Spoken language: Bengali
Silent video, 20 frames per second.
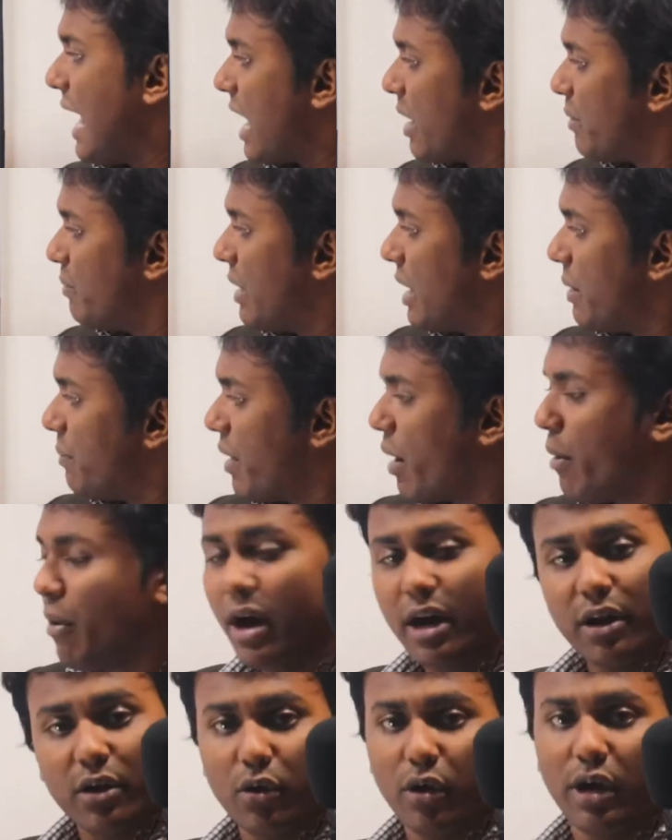একবার
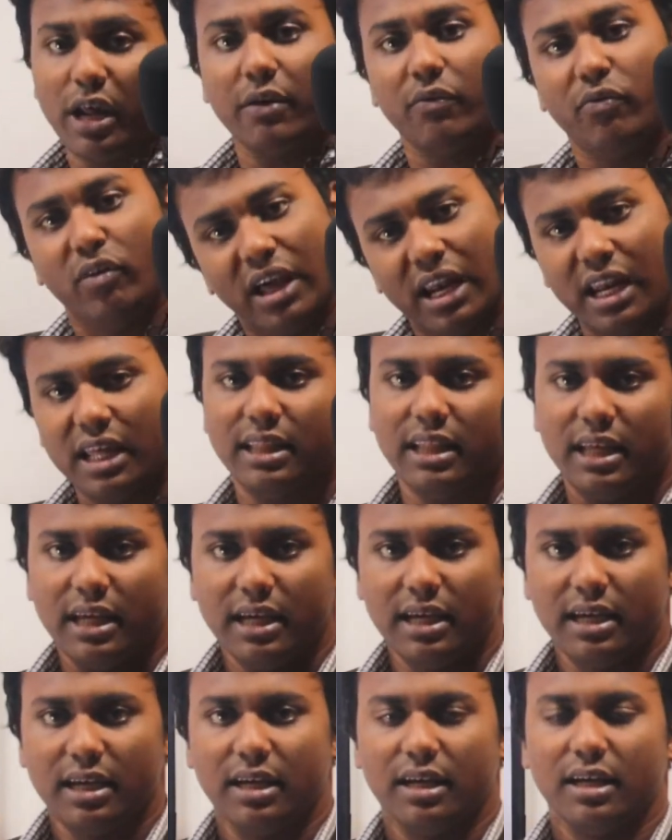ব্যবহার করেই ফেলে
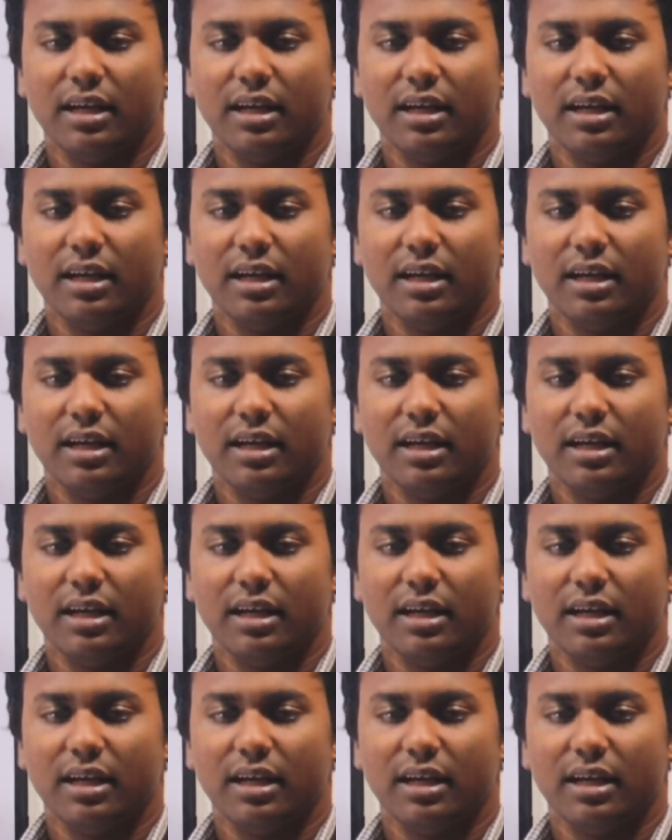দিই